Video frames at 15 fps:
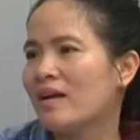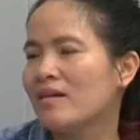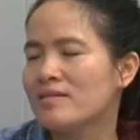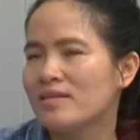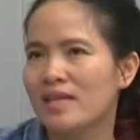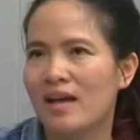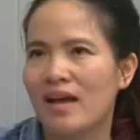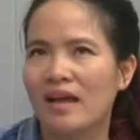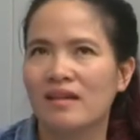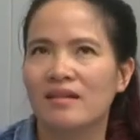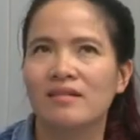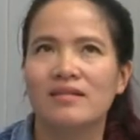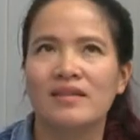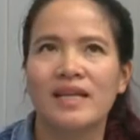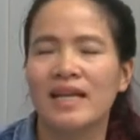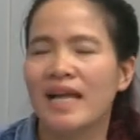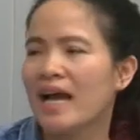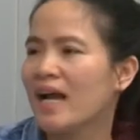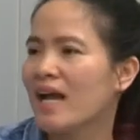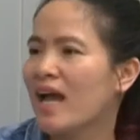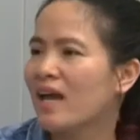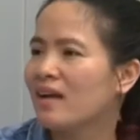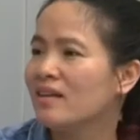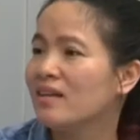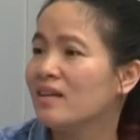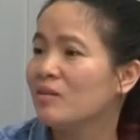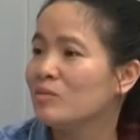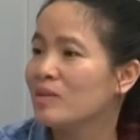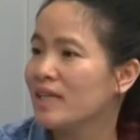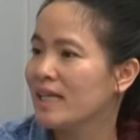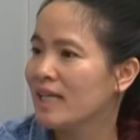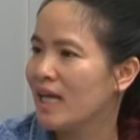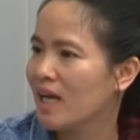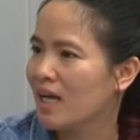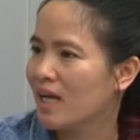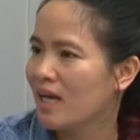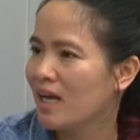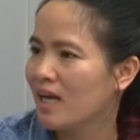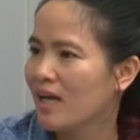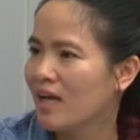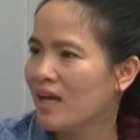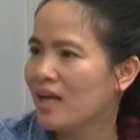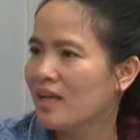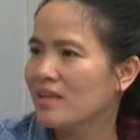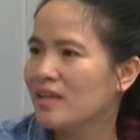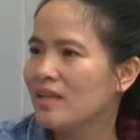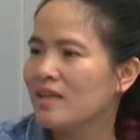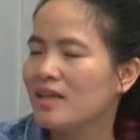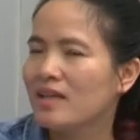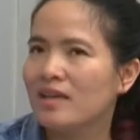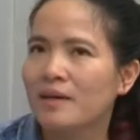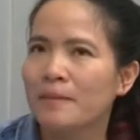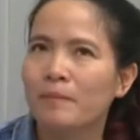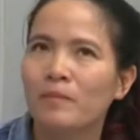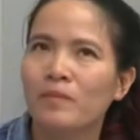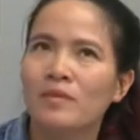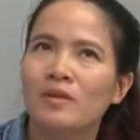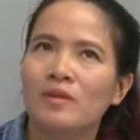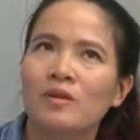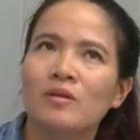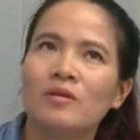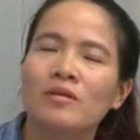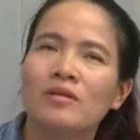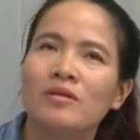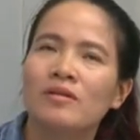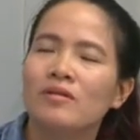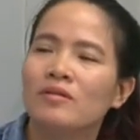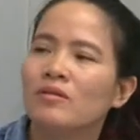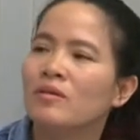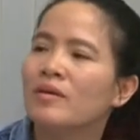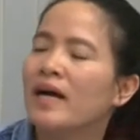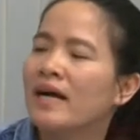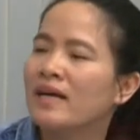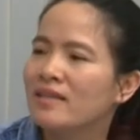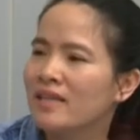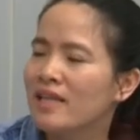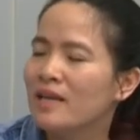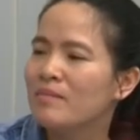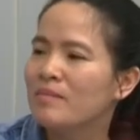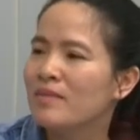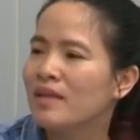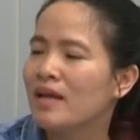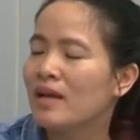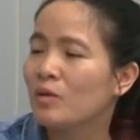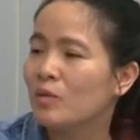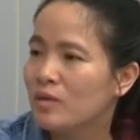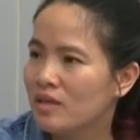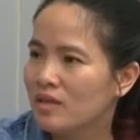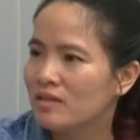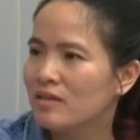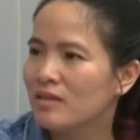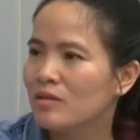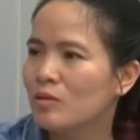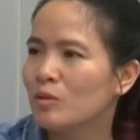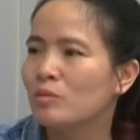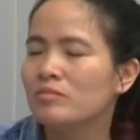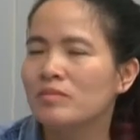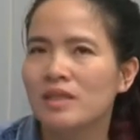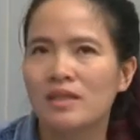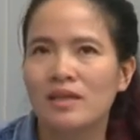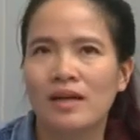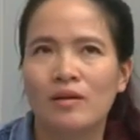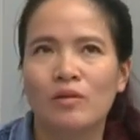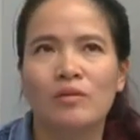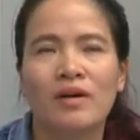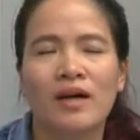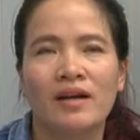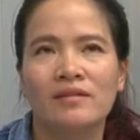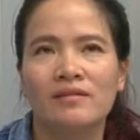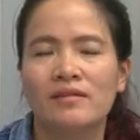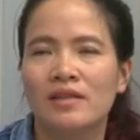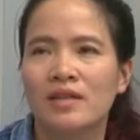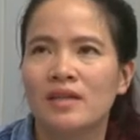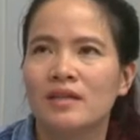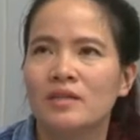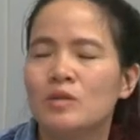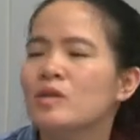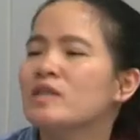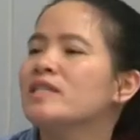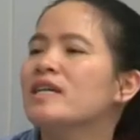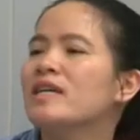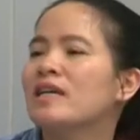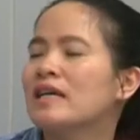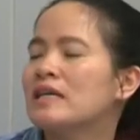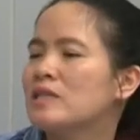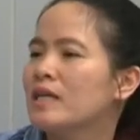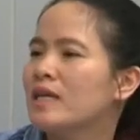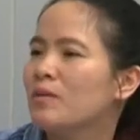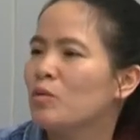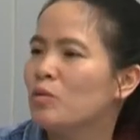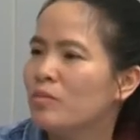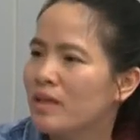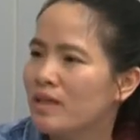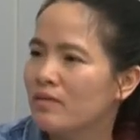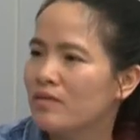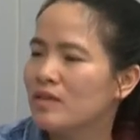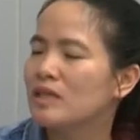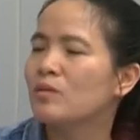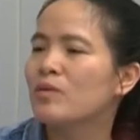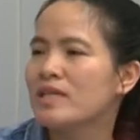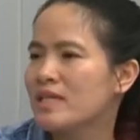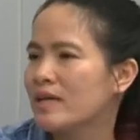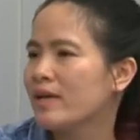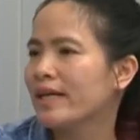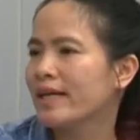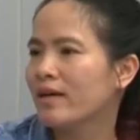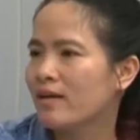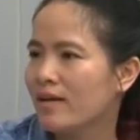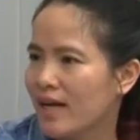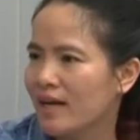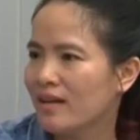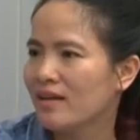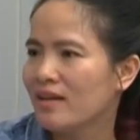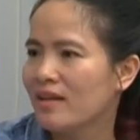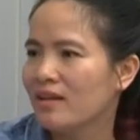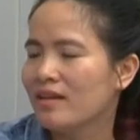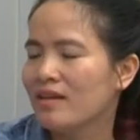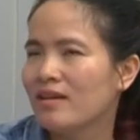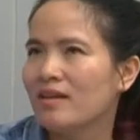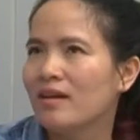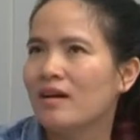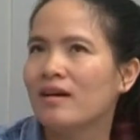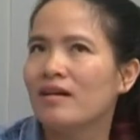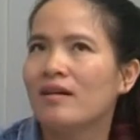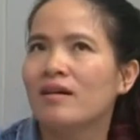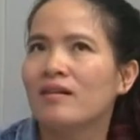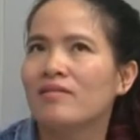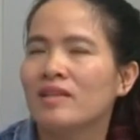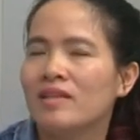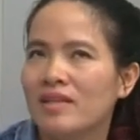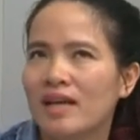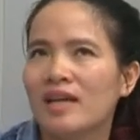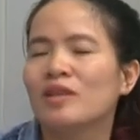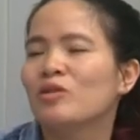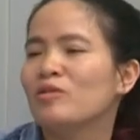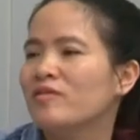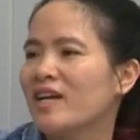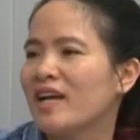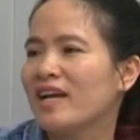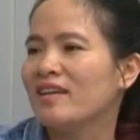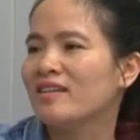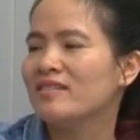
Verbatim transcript: nó sẽ ảnh hưởng đến hàng ngàn người nông dân khác thì uh, tôi cố gắng tìm nhà đầu tư cũng như là cố gắng duy trì cái doanh nghiệp của mình vượt qua giai đoạn khó khăn à, vì thế tôi phải